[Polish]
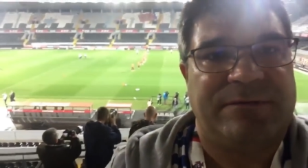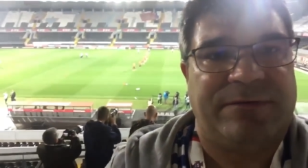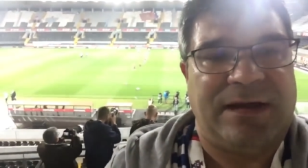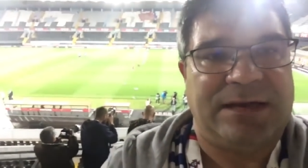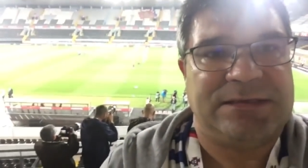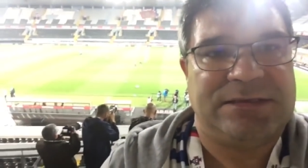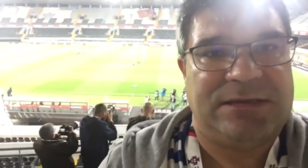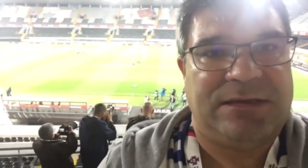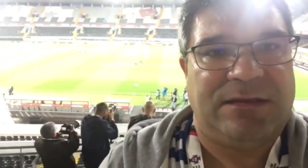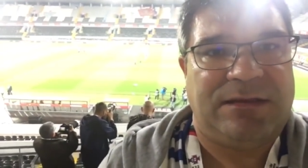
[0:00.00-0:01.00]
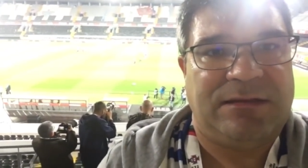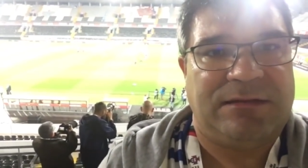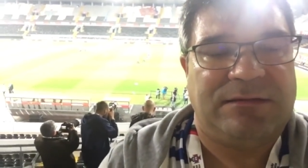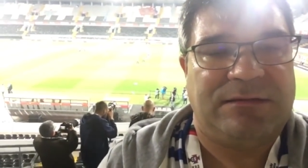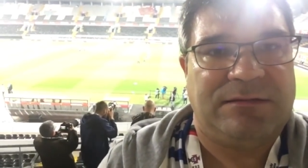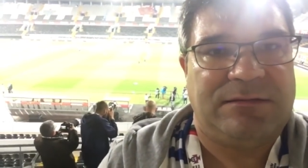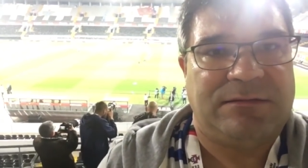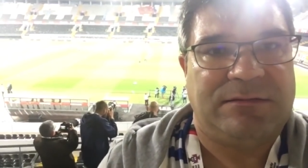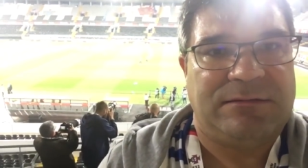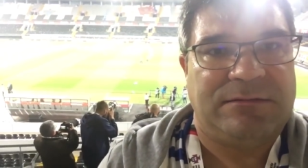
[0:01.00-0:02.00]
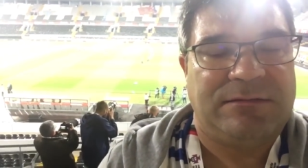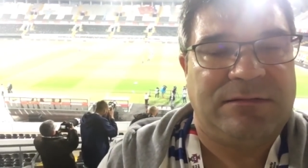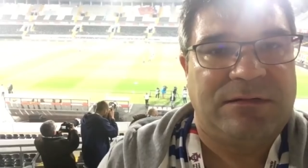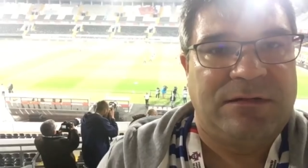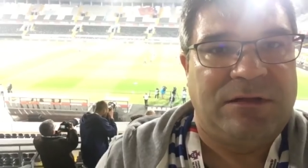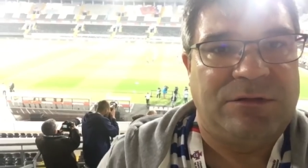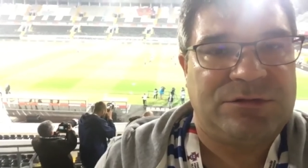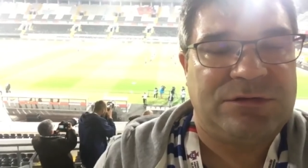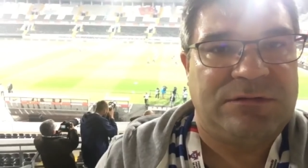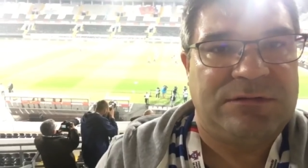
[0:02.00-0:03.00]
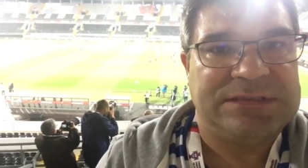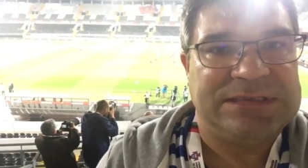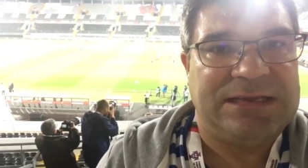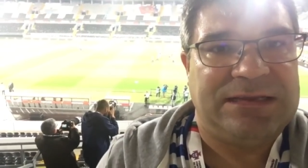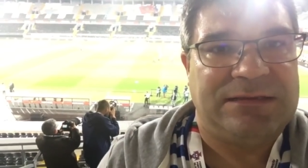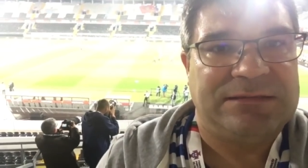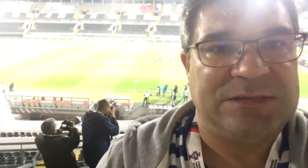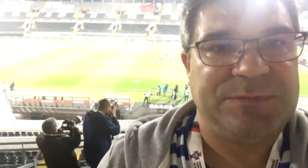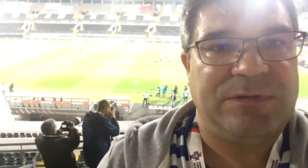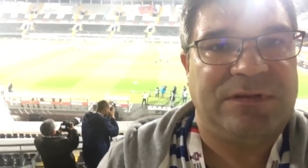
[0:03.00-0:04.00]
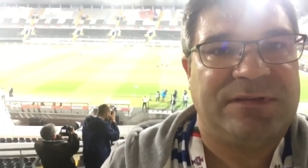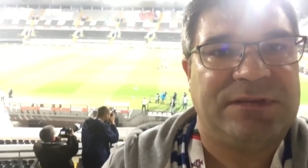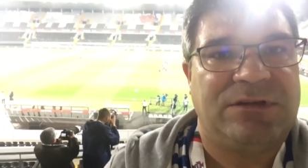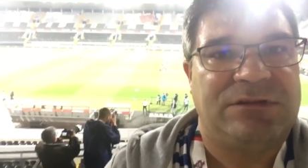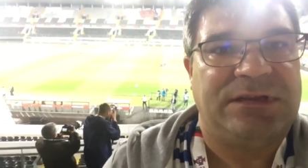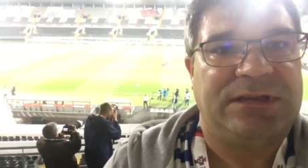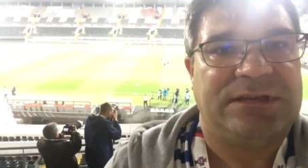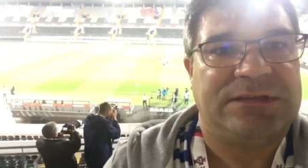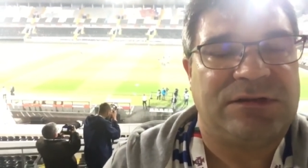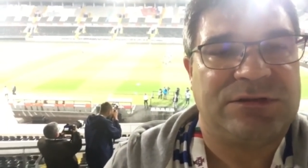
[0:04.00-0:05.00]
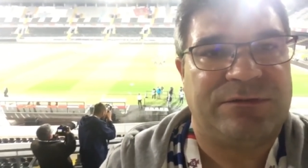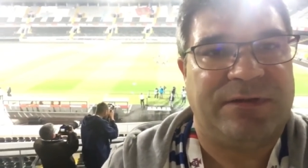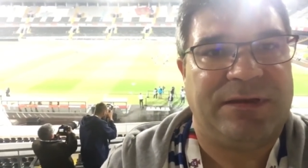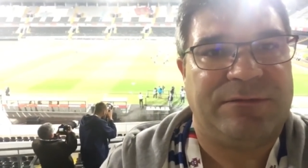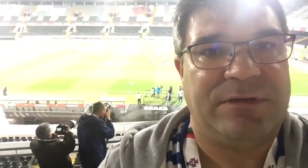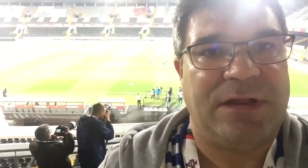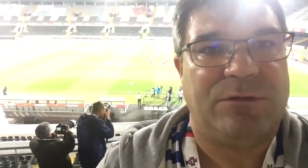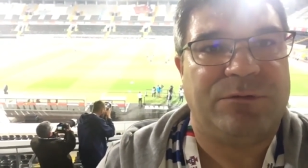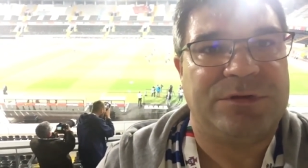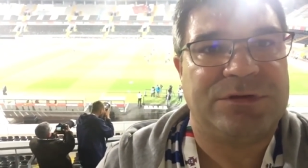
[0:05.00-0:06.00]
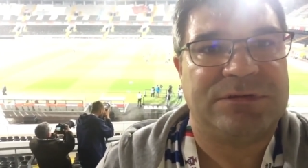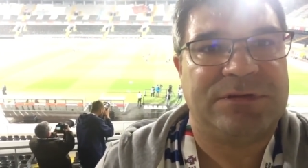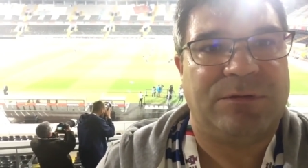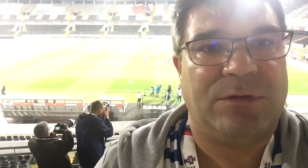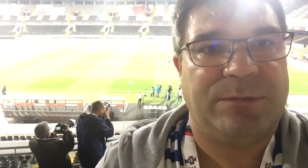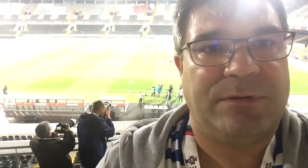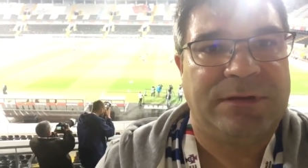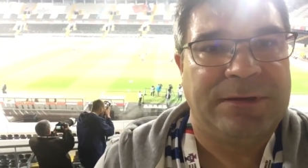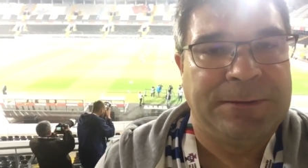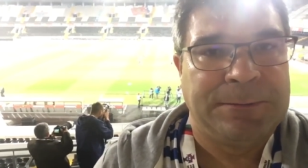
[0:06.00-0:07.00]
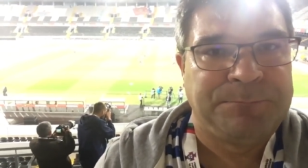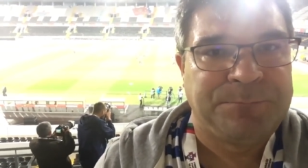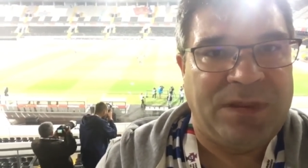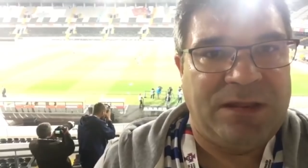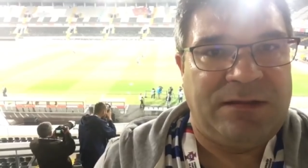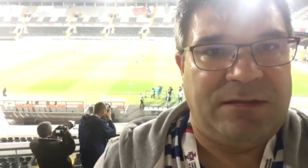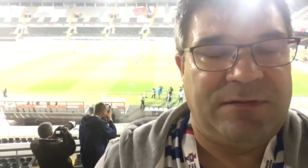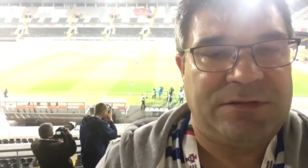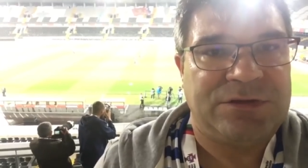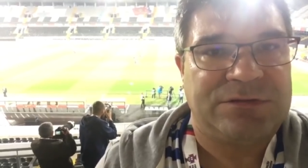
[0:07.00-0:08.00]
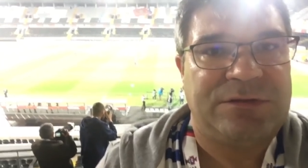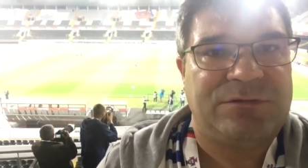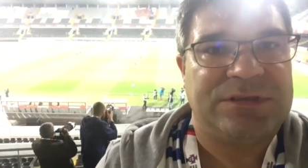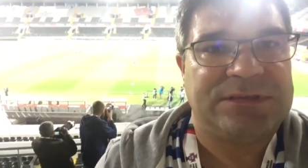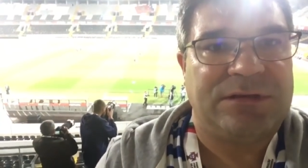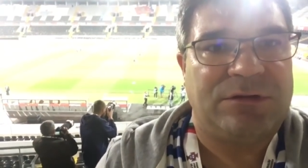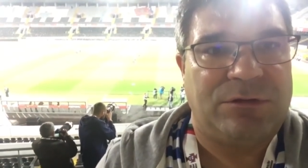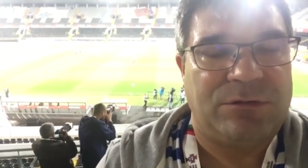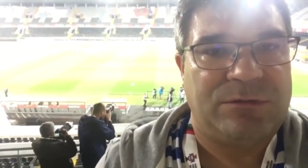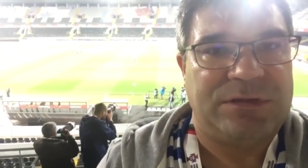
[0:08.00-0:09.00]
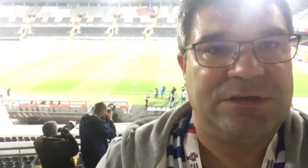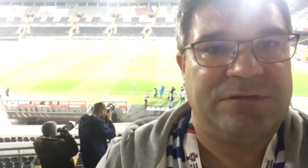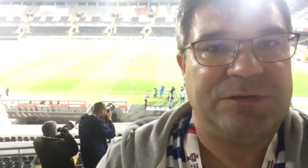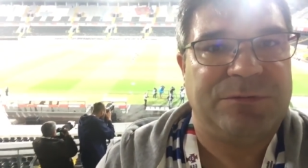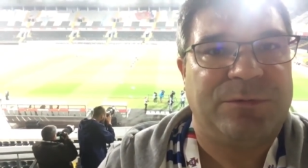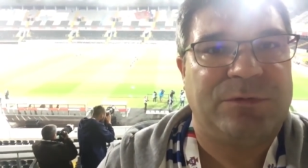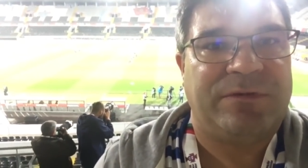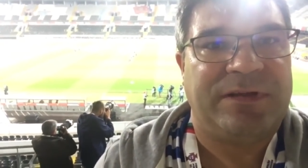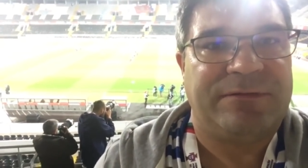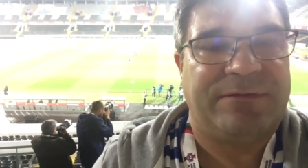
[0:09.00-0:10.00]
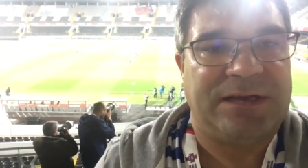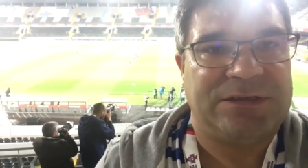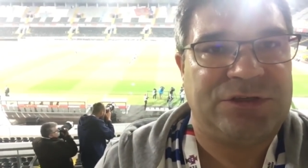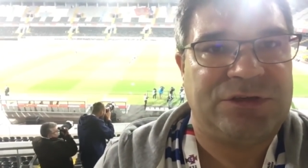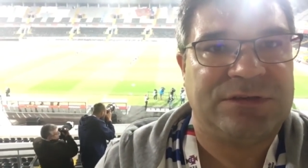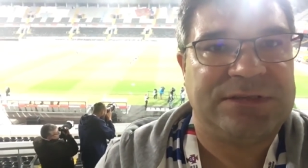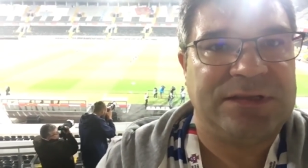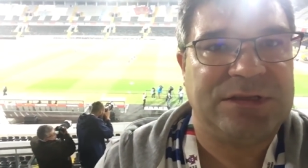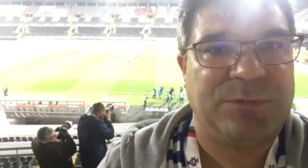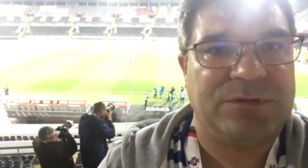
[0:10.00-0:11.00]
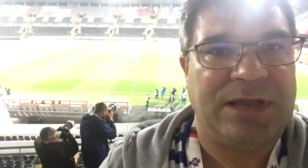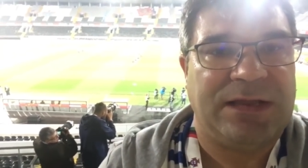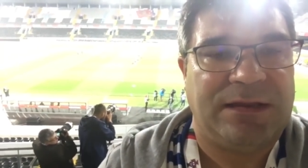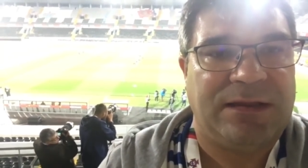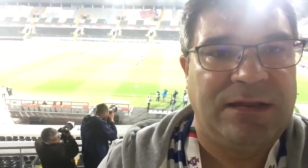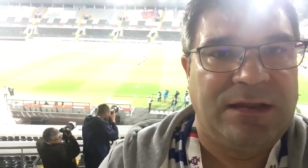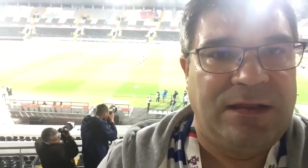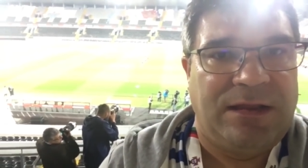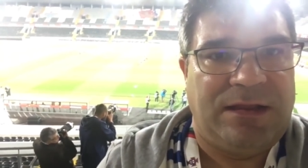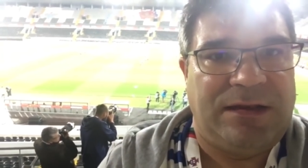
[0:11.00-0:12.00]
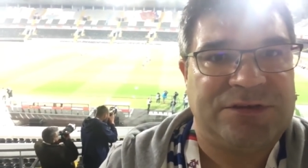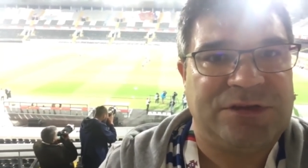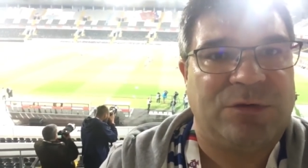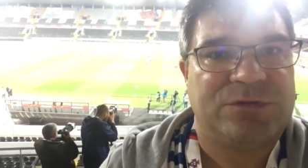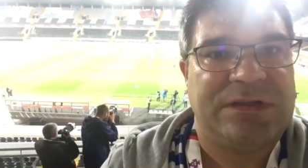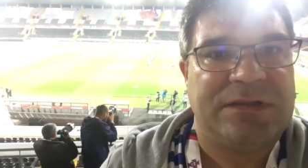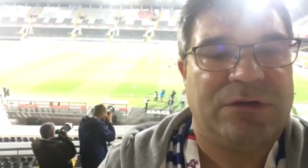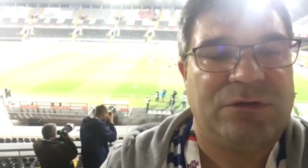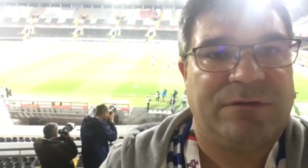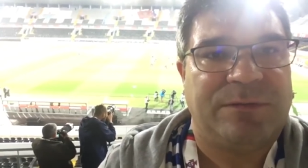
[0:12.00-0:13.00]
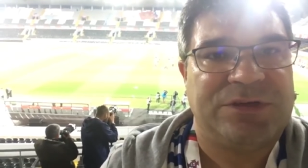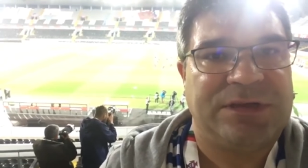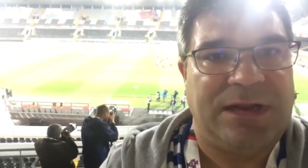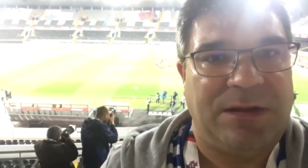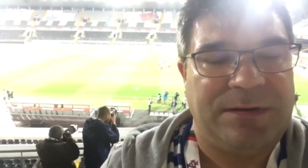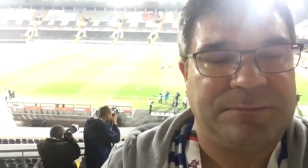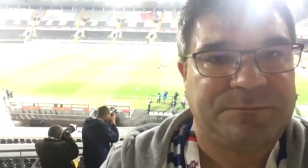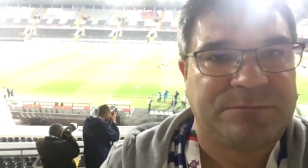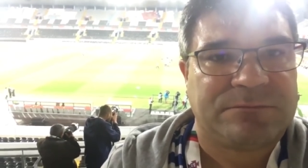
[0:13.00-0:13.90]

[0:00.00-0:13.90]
uwagę fakt, że już za niespełna dwa tygodnie jest losowanie finałów Mistrzostw Europy 2020 roku, jeżeli weźmiemy pod uwagę fakt, że trzy ostatnie spotkania nasza drużyna narodowa przegrała,